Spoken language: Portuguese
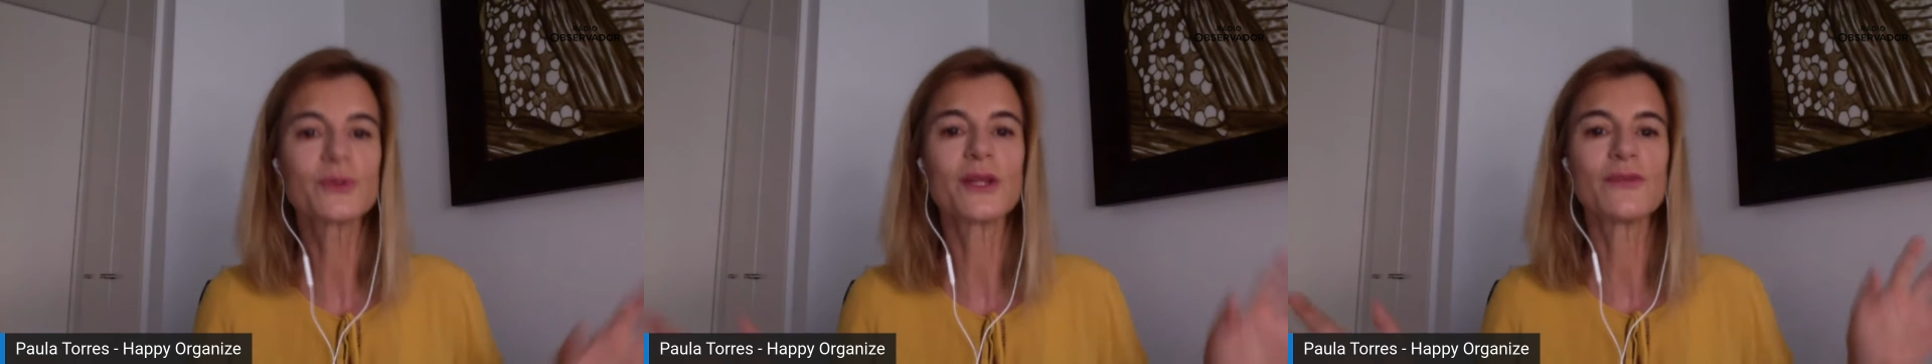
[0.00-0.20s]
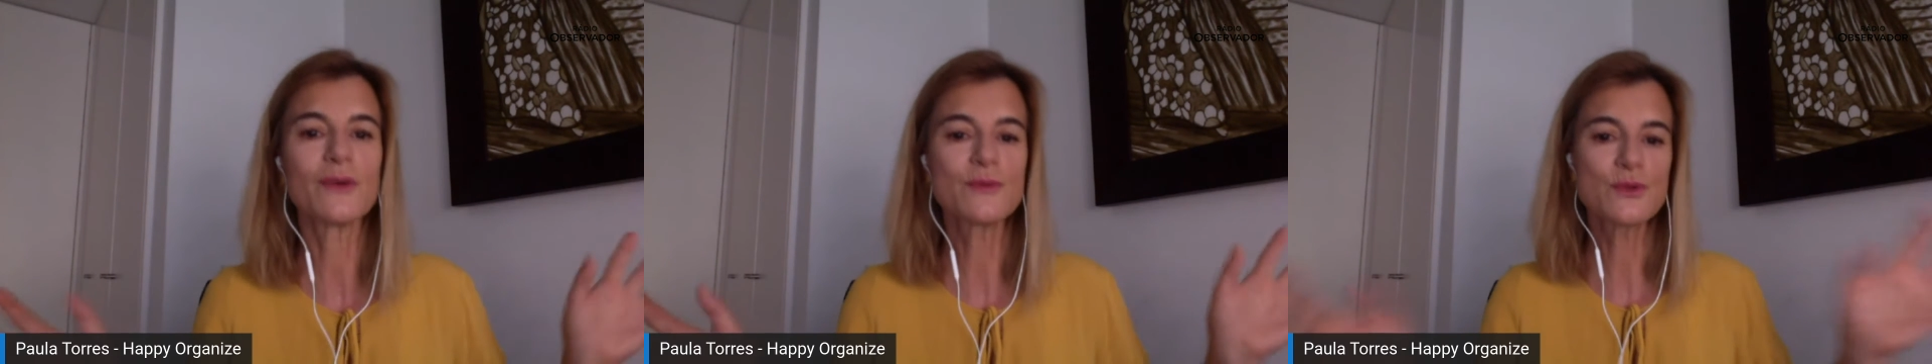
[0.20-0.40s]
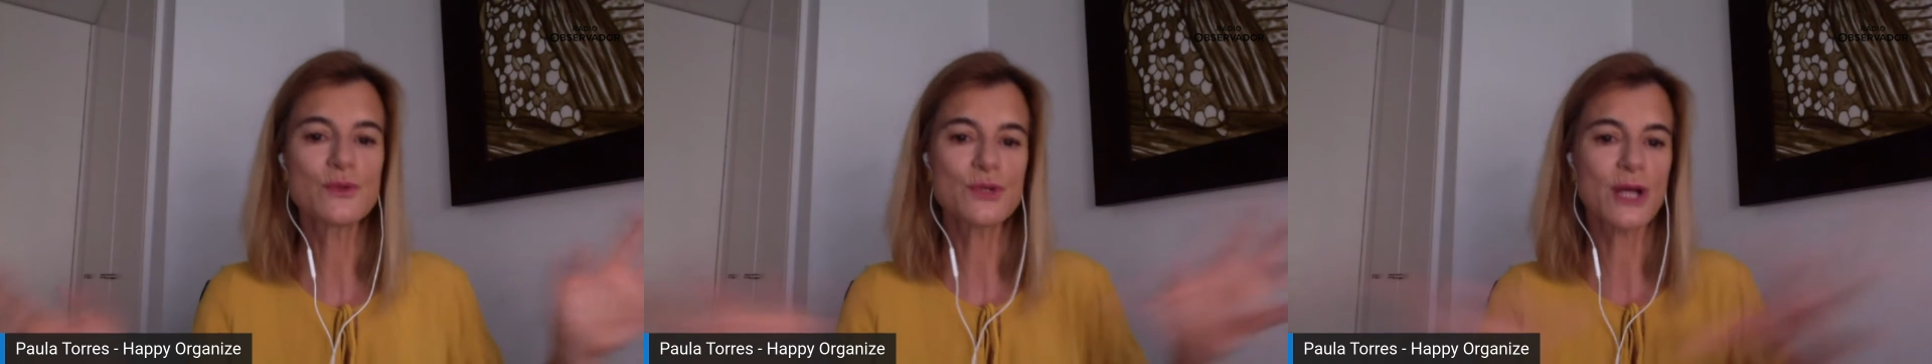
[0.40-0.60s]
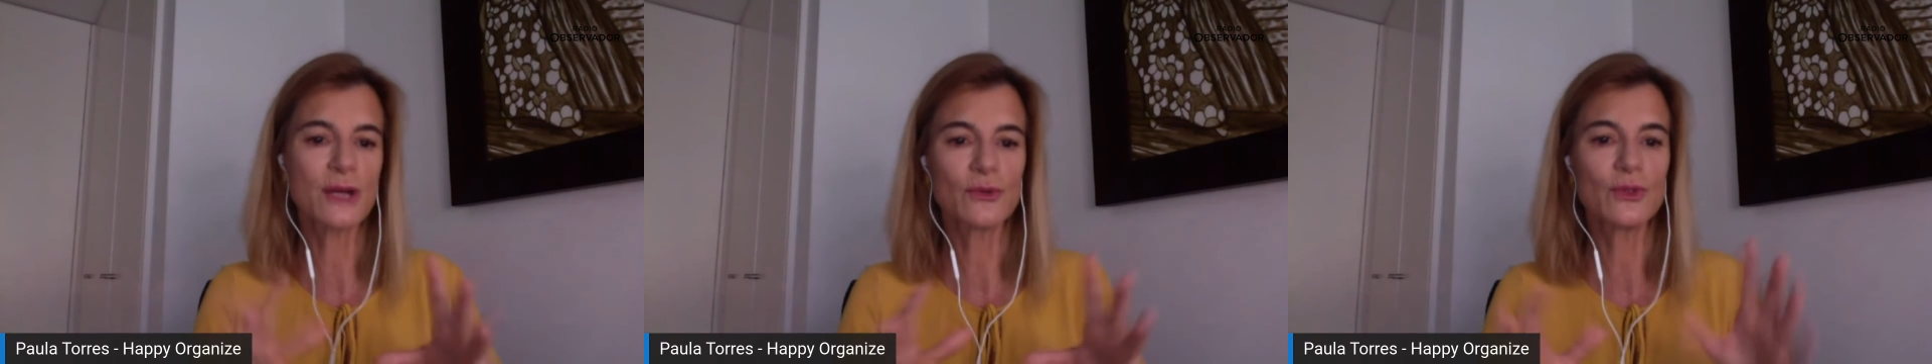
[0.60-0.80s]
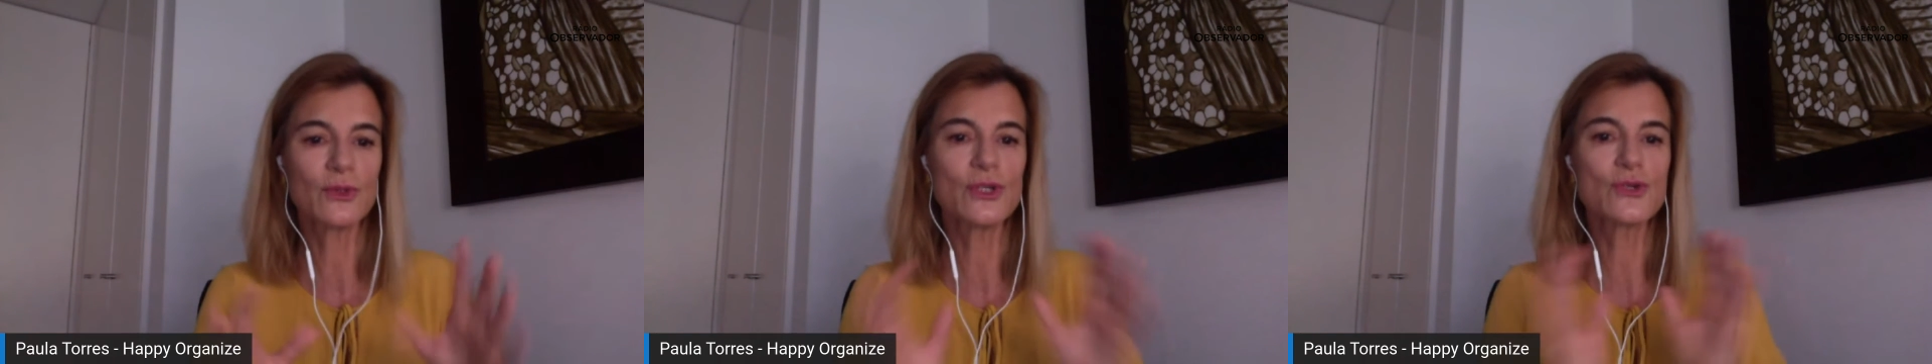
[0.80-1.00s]
portanto, vamos
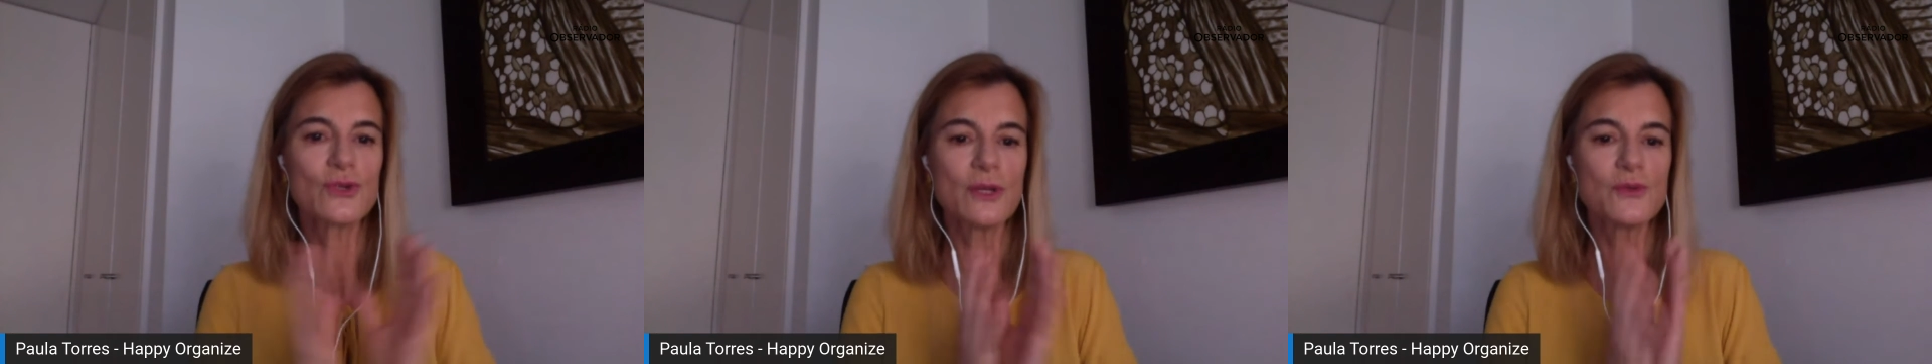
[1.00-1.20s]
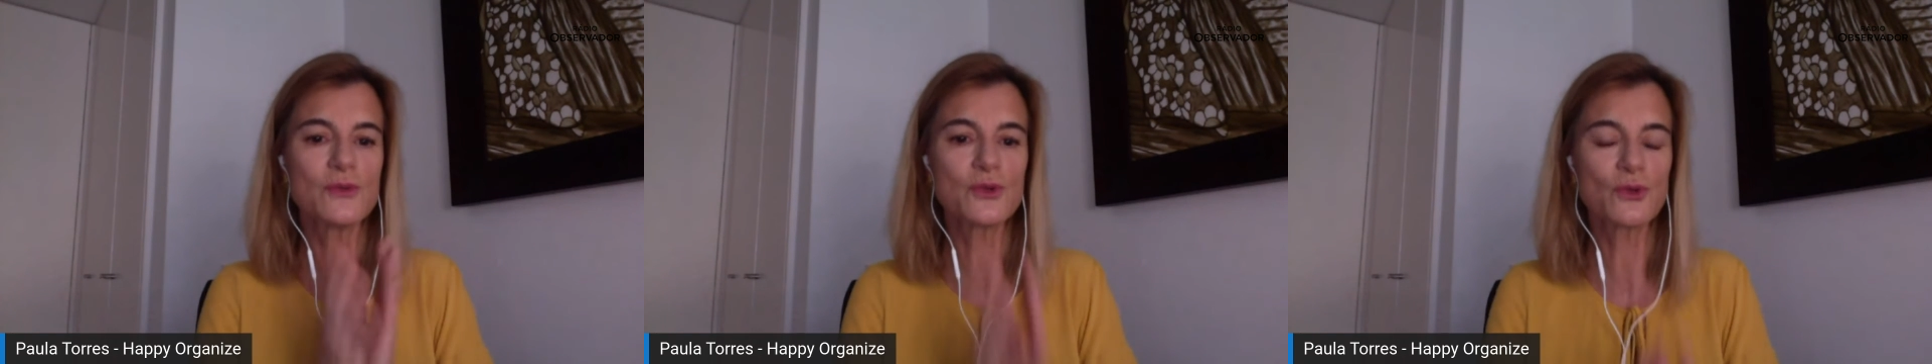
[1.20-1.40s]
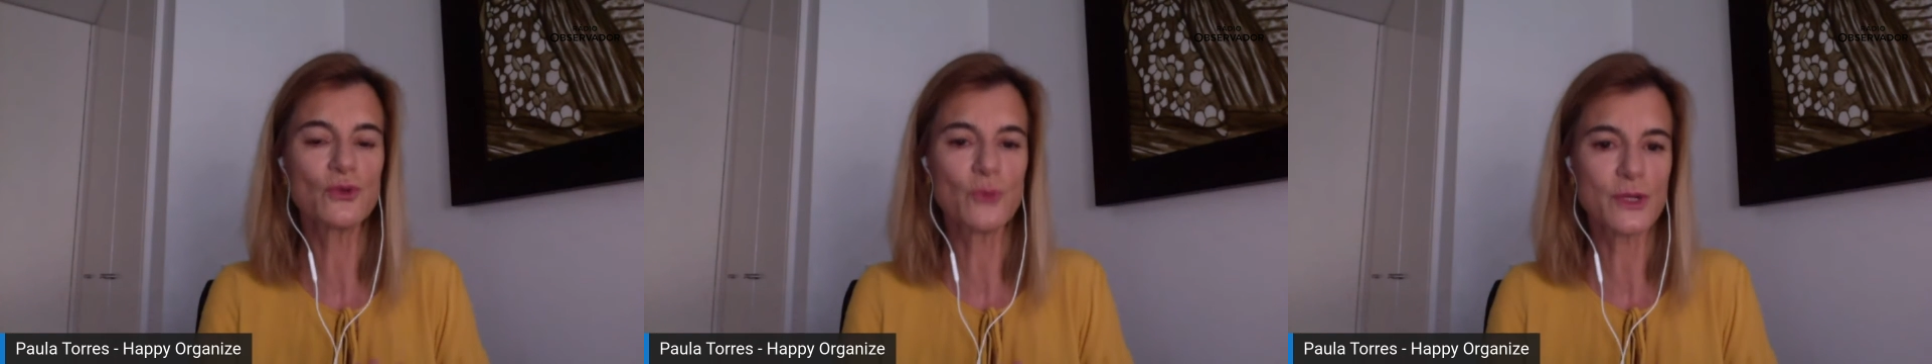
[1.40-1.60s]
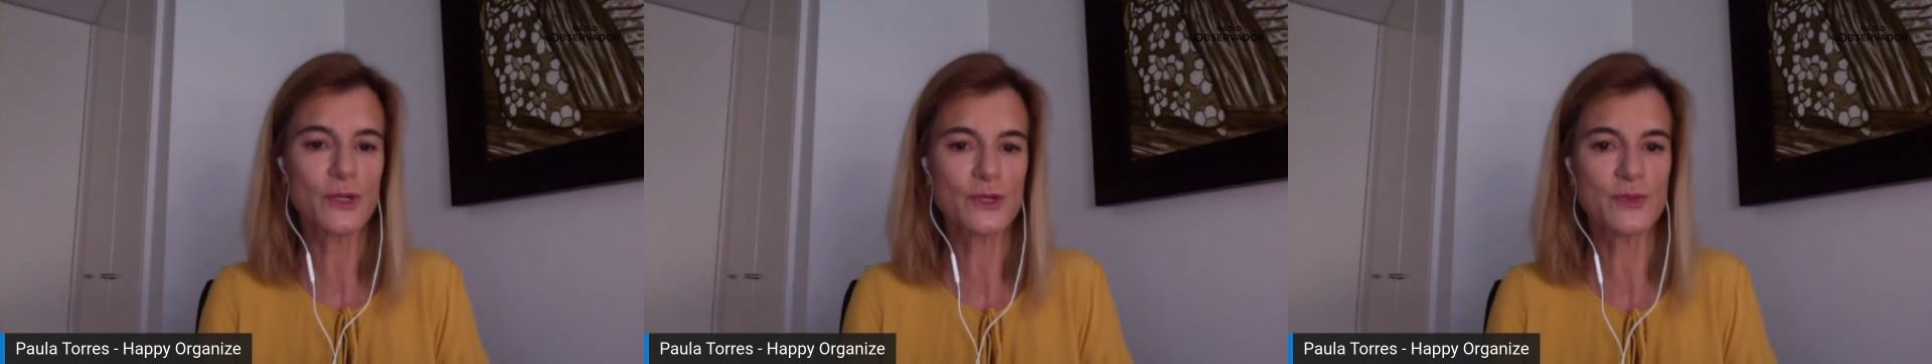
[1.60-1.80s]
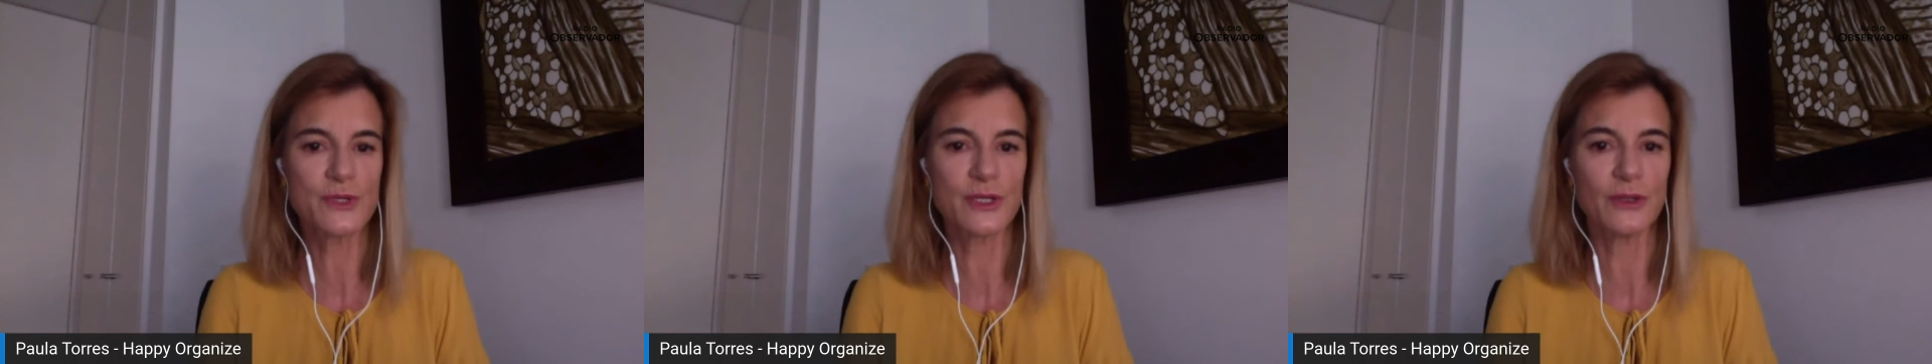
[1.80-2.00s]
buscar tudo e juntamos tudo no
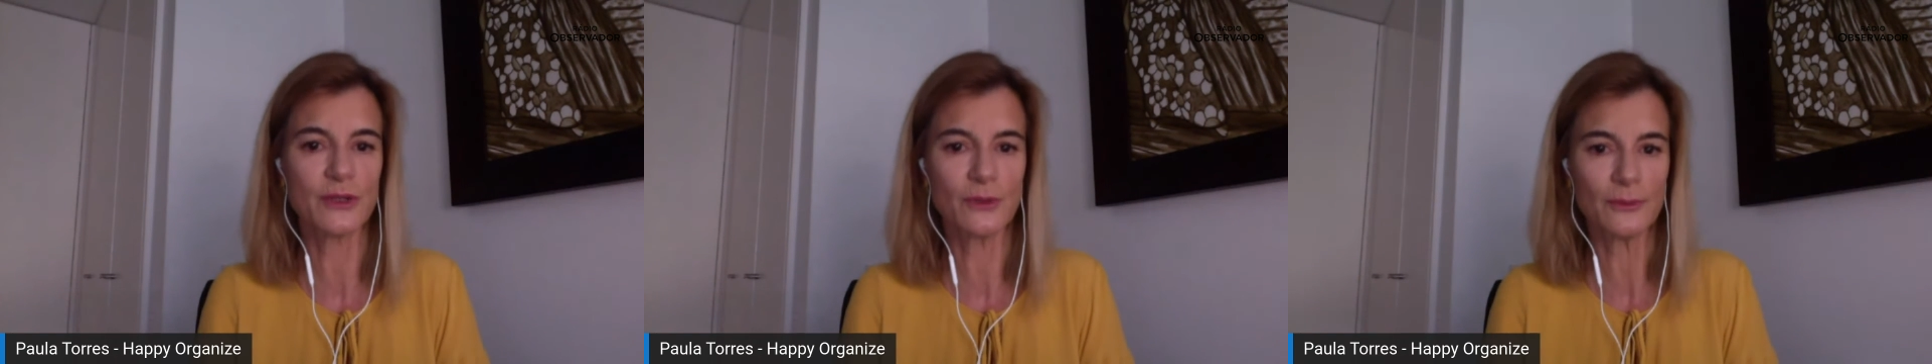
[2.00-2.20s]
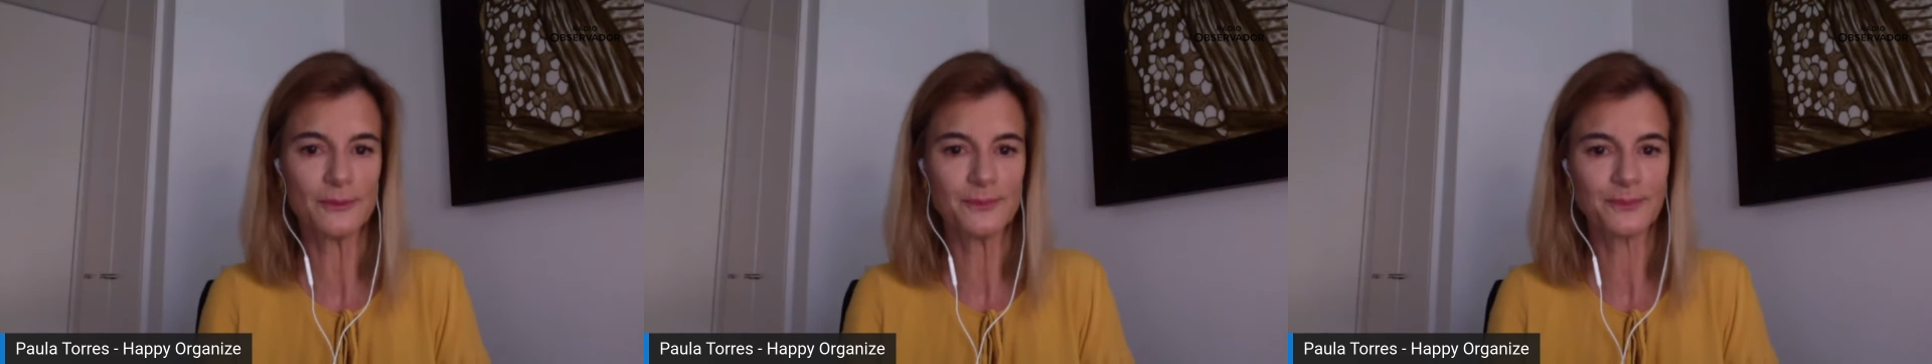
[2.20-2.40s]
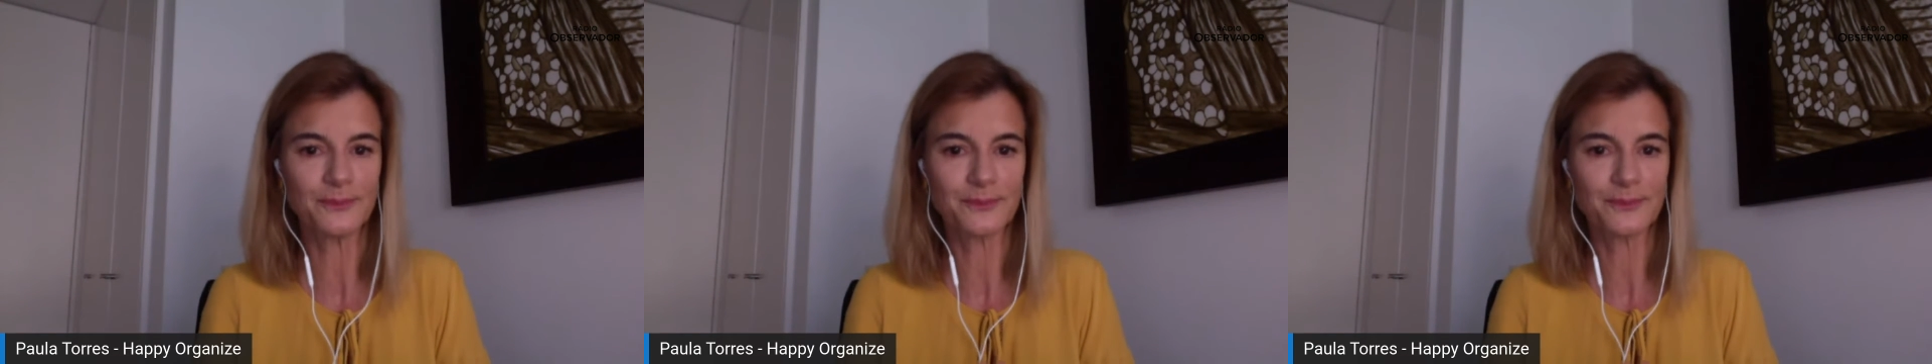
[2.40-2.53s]
mesmo sítio.